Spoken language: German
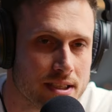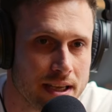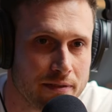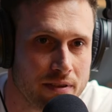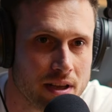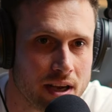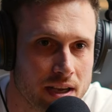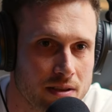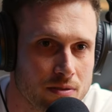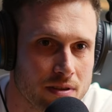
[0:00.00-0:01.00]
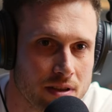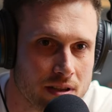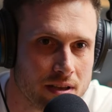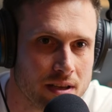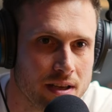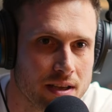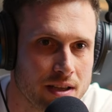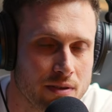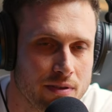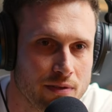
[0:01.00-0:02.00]
sehr viele rein und äh,
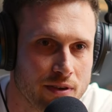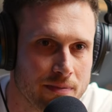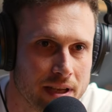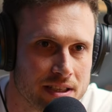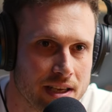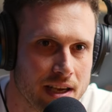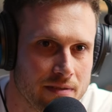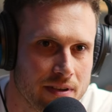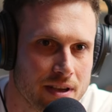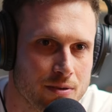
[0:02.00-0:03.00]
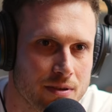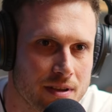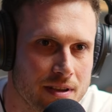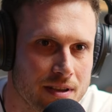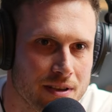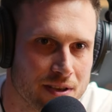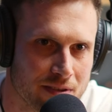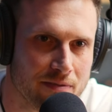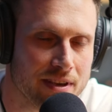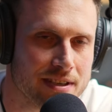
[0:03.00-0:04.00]
auf jeden Fall auf einen echt geilen Weg. Und
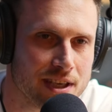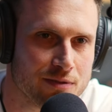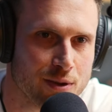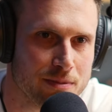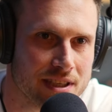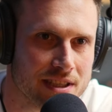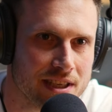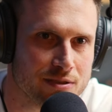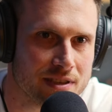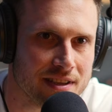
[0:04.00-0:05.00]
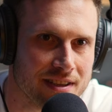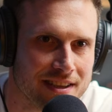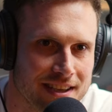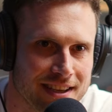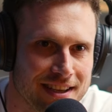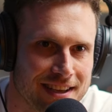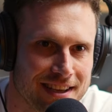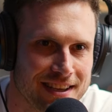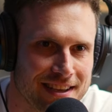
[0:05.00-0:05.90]
wie gesagt, ich freue mich echt hier zu sein. Ich